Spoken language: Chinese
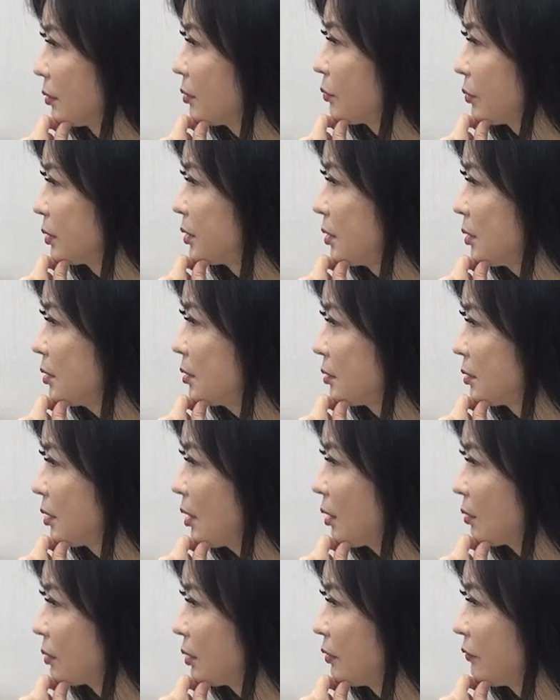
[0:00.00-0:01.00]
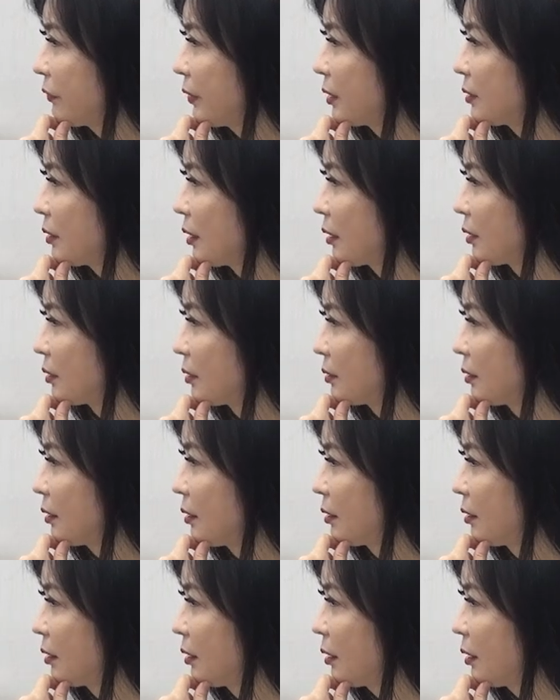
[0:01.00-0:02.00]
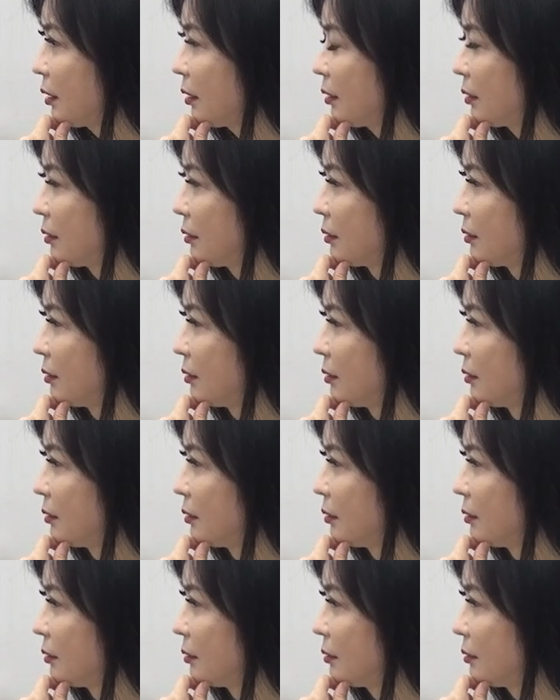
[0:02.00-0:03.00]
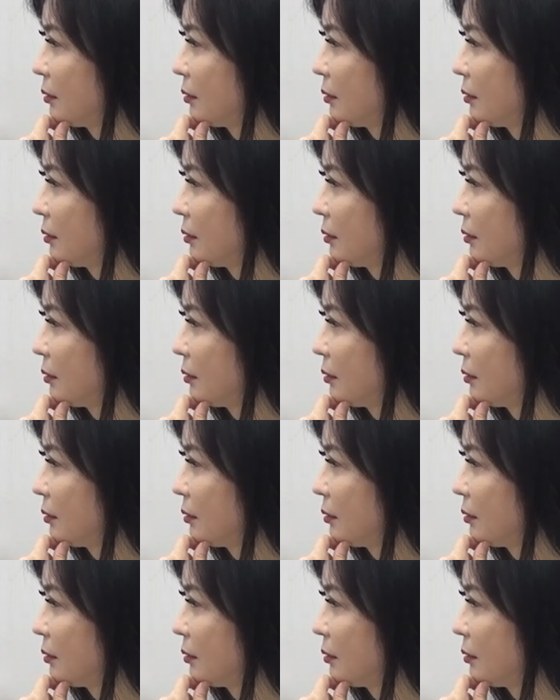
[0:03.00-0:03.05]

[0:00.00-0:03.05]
我其实掉的非常对啊，两个月就恢复正